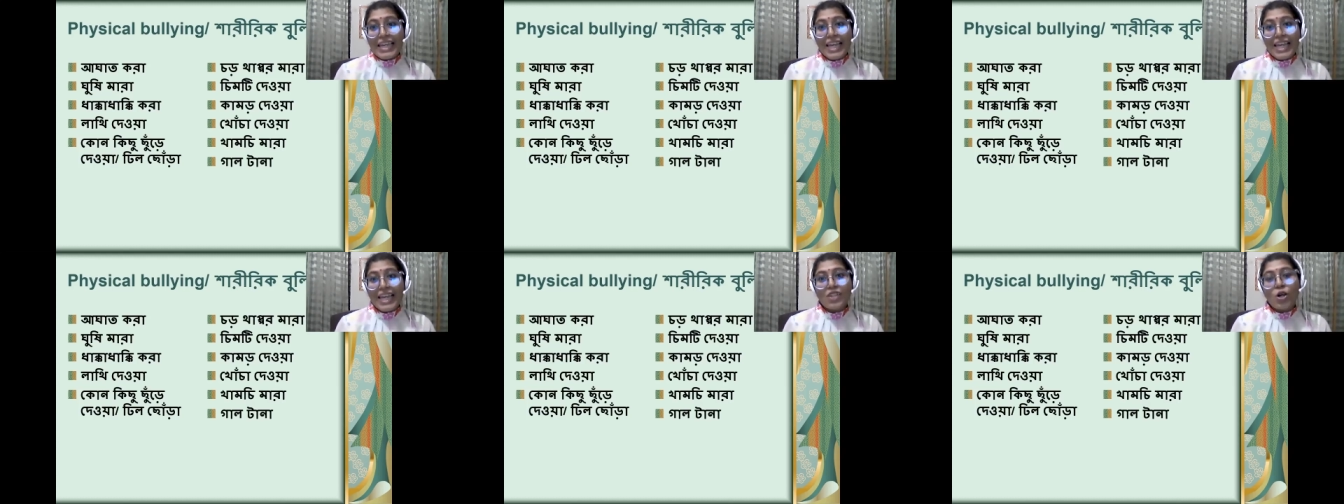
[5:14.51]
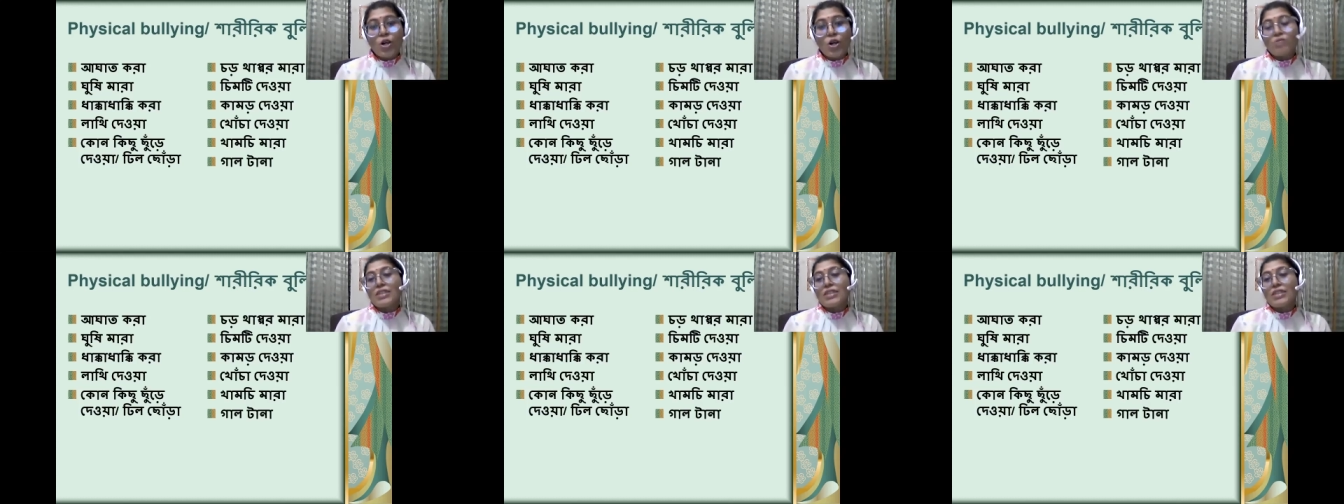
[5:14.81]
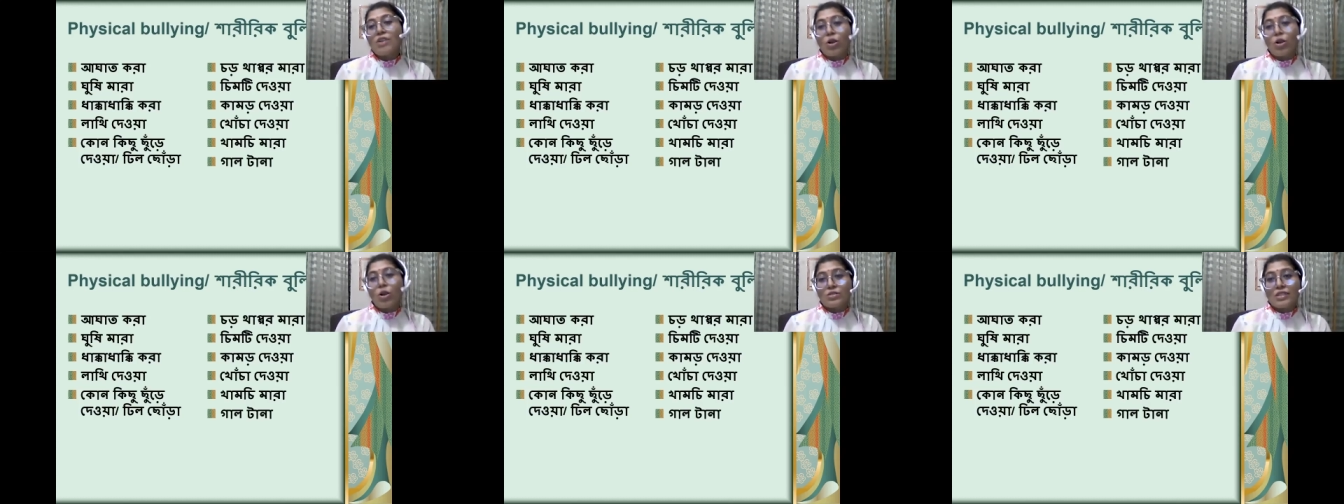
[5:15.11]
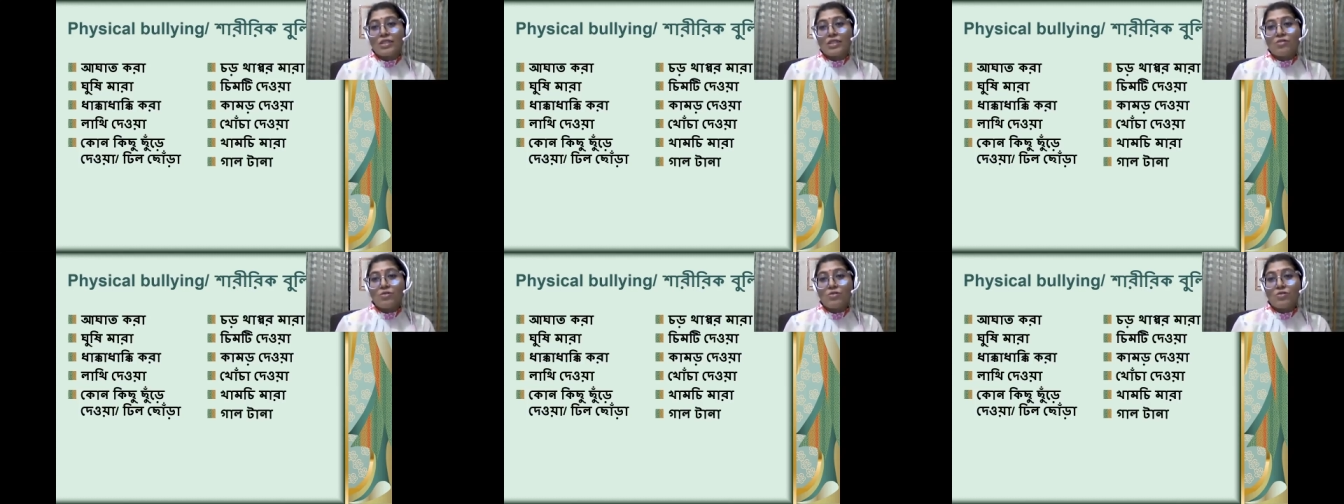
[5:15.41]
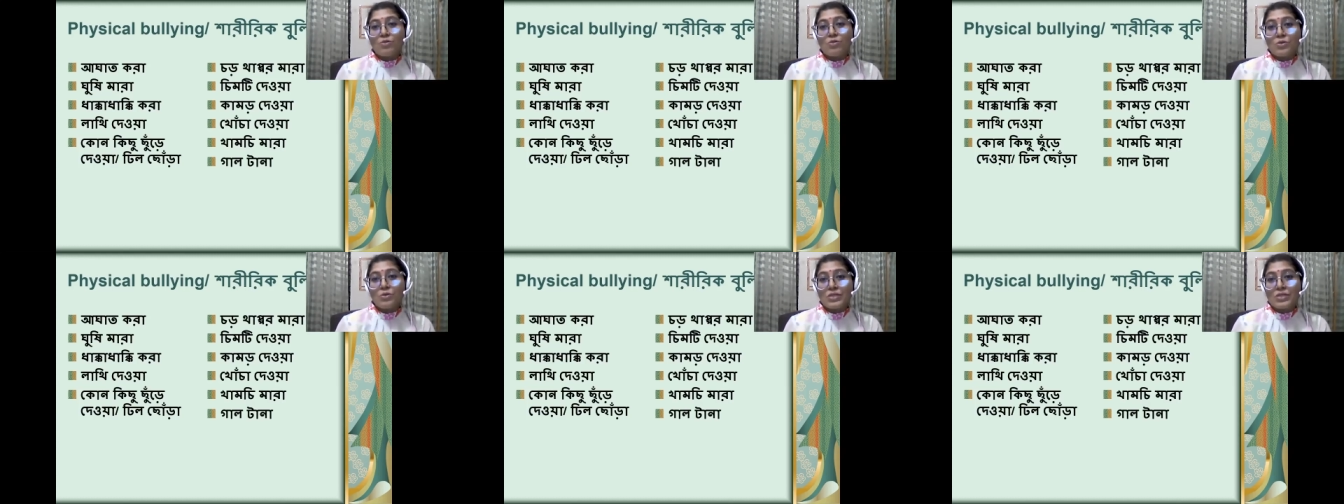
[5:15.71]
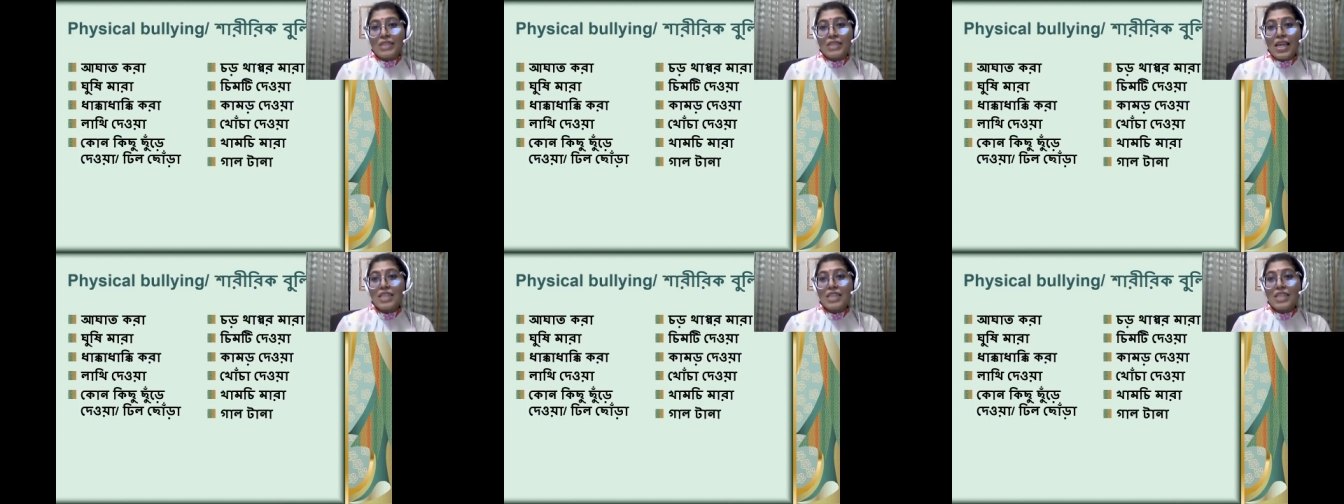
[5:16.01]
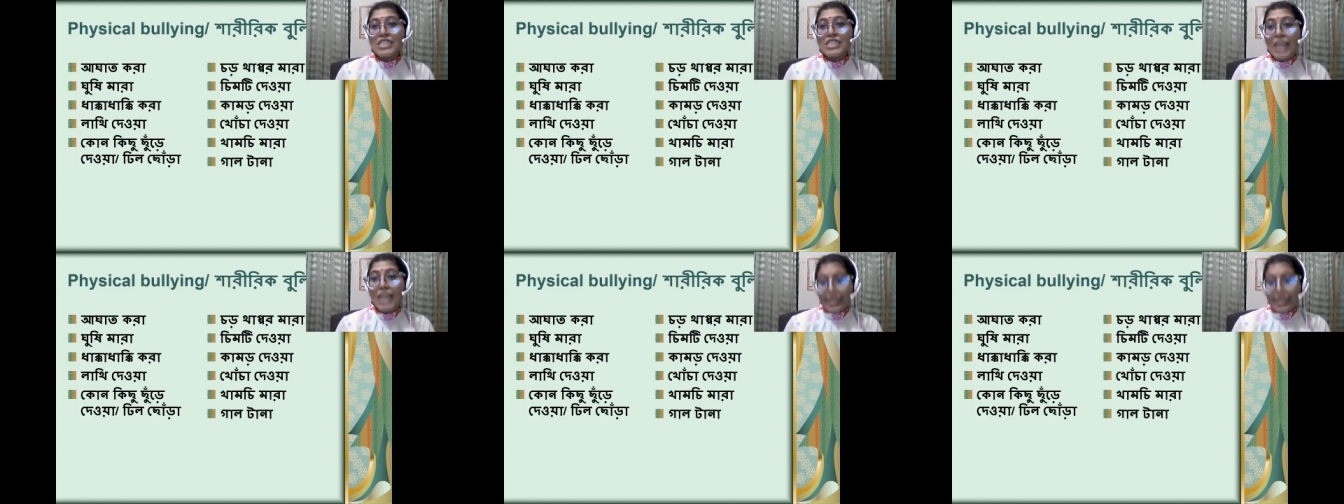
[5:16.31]
এই ধরনের ঘটনাগুলো হচ্ছে
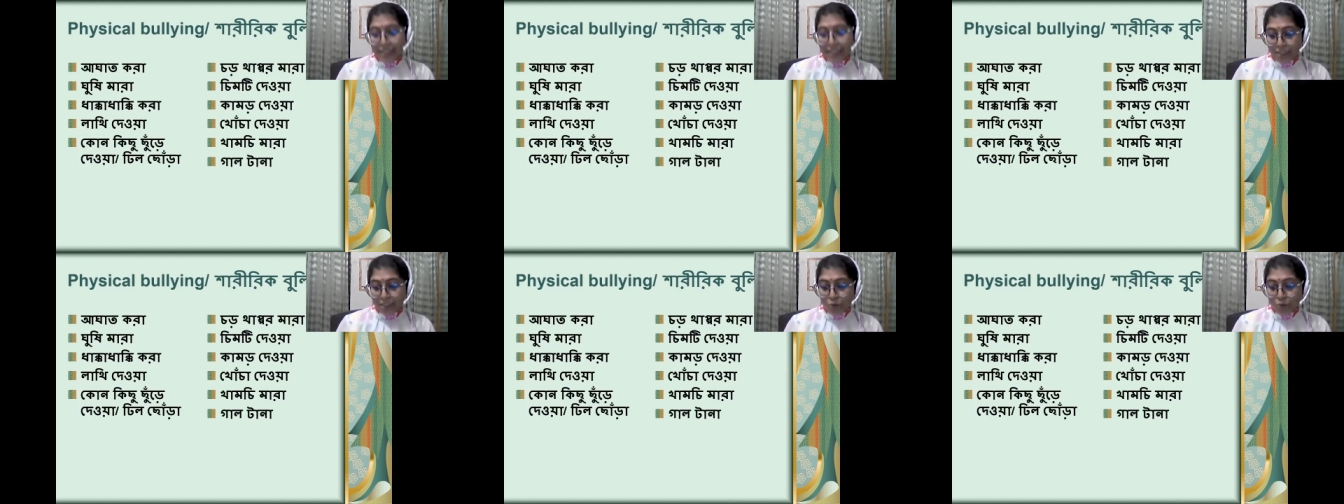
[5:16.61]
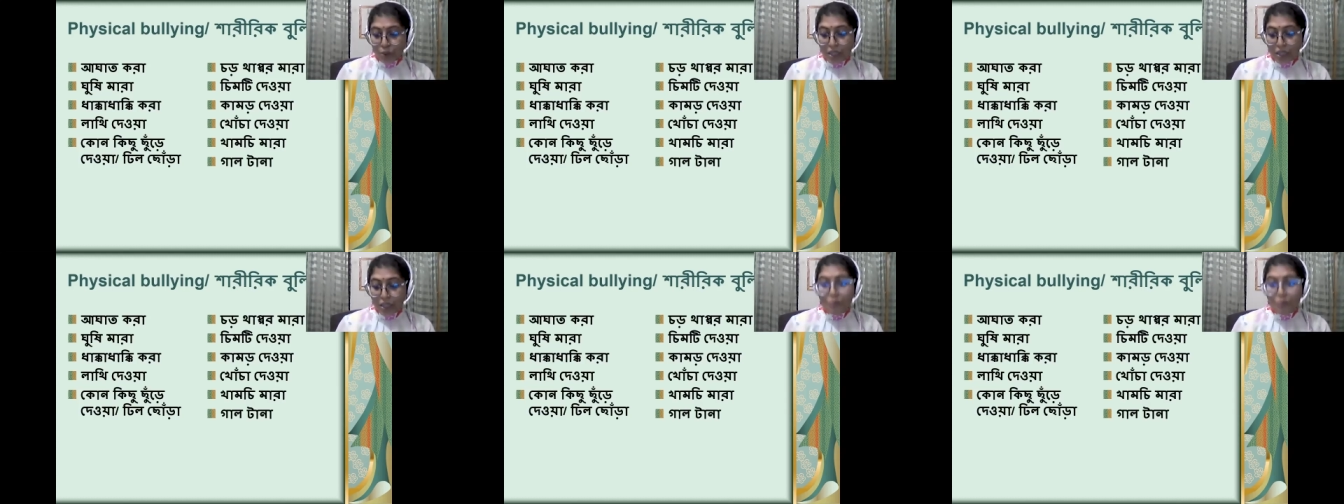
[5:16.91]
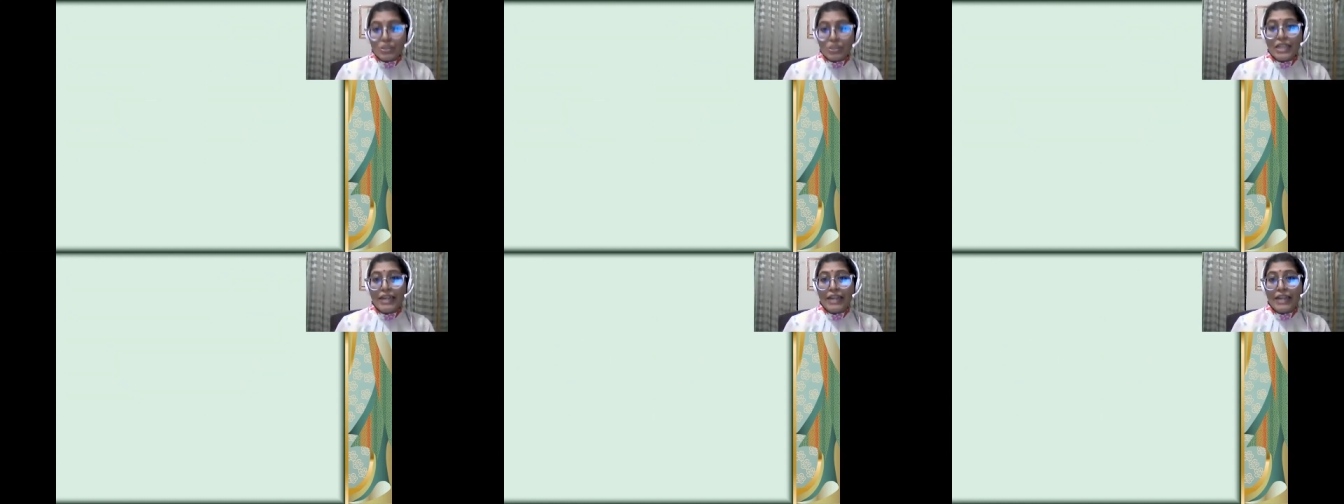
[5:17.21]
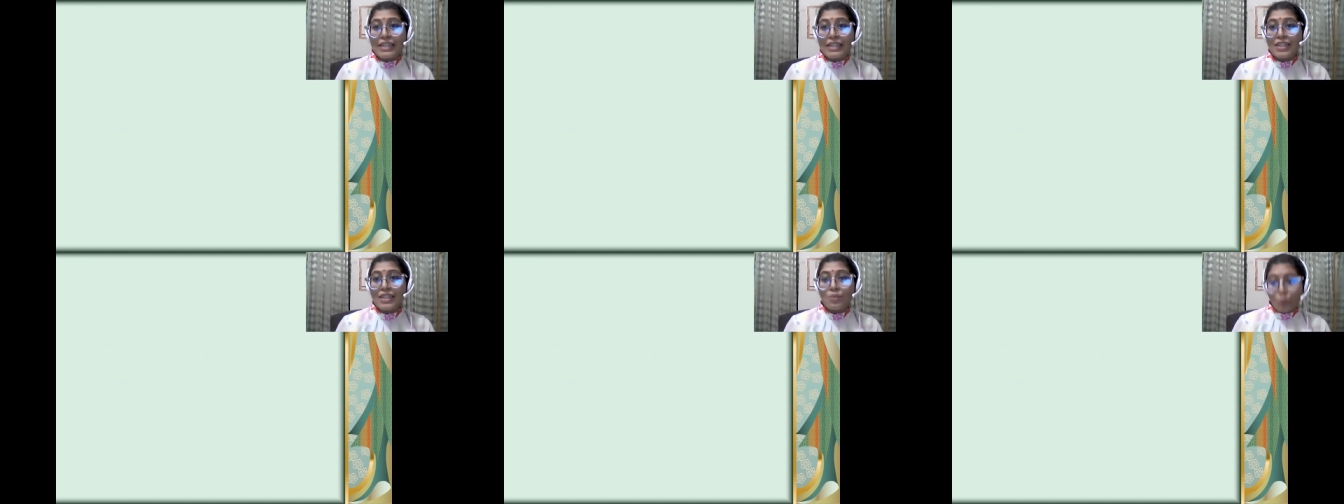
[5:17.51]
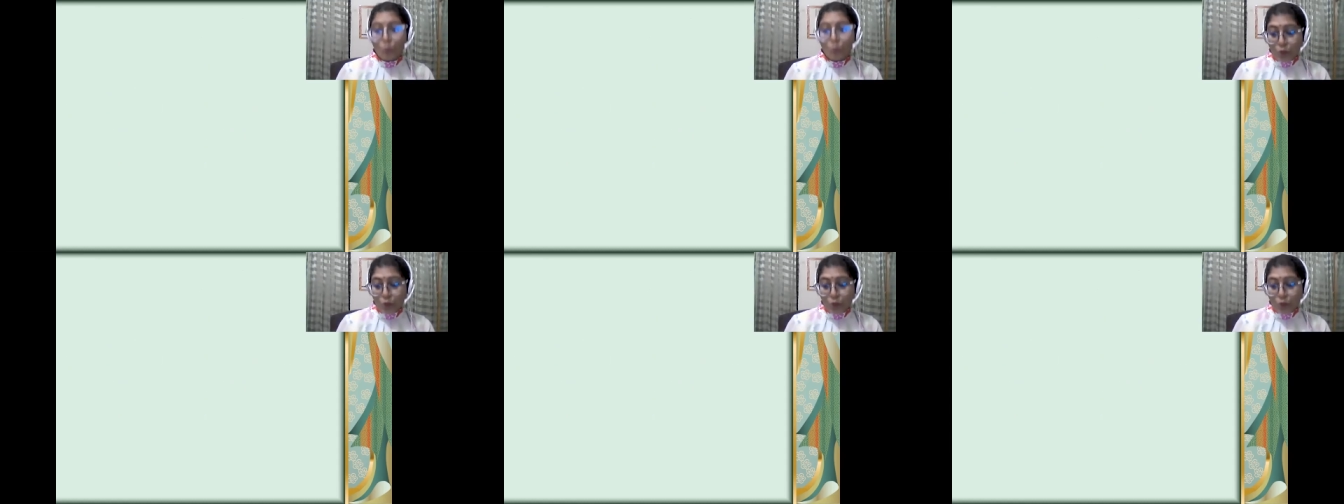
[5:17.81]
শারীরিক বুলিং এবং শারীরিক